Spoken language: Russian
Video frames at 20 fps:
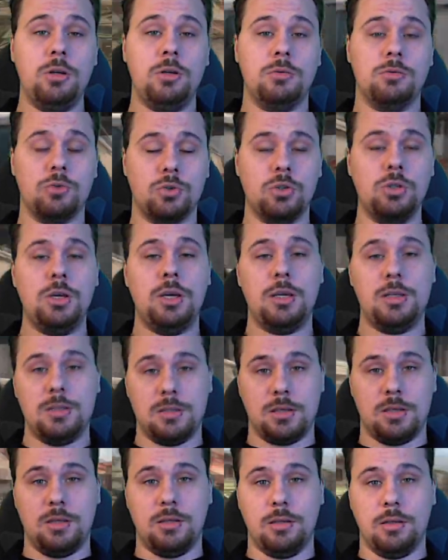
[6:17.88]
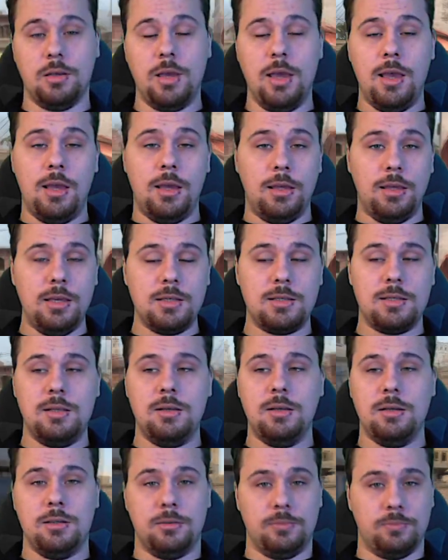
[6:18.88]
нужны эти скины.
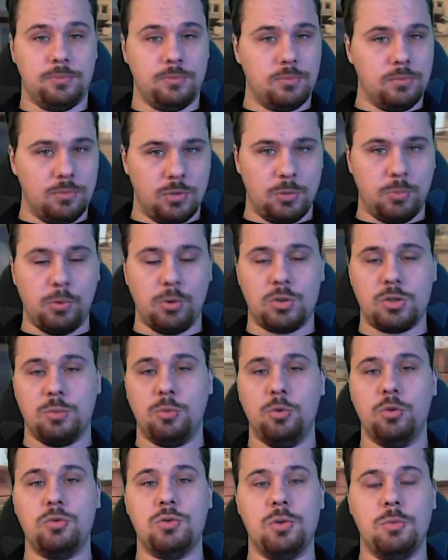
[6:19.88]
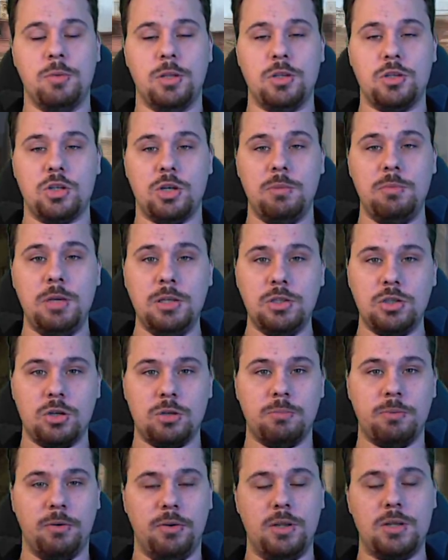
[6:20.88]
Если спроса будет все меньше и меньше,
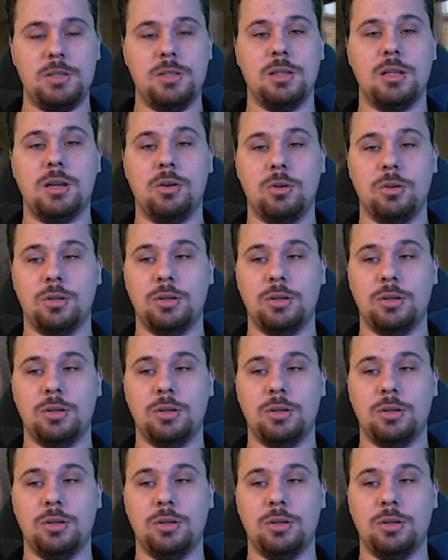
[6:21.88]
поверьте, народ,